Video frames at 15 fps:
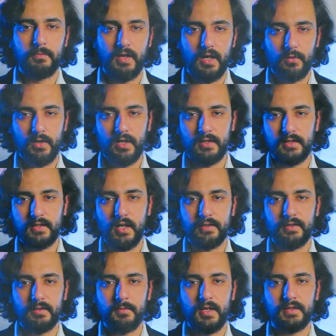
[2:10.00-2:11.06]
بأوائل
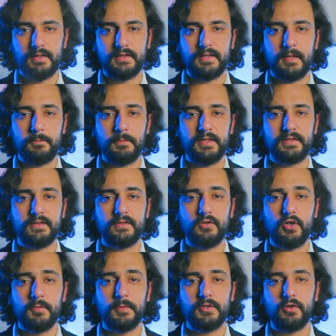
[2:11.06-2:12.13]
القرن الماضي تضمت
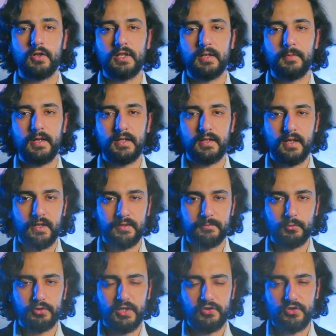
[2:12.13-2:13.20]
نخبة علماء الأرض
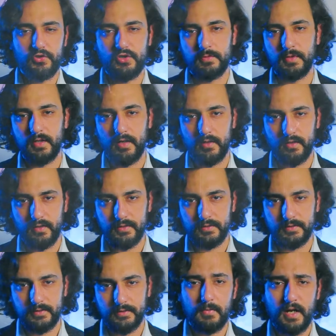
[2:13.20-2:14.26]
مدججة
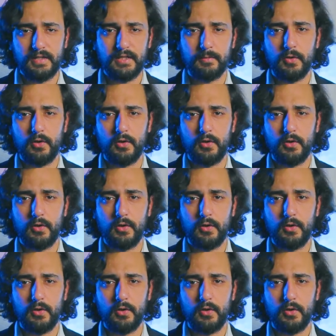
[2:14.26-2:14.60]
بالخرائط بعضها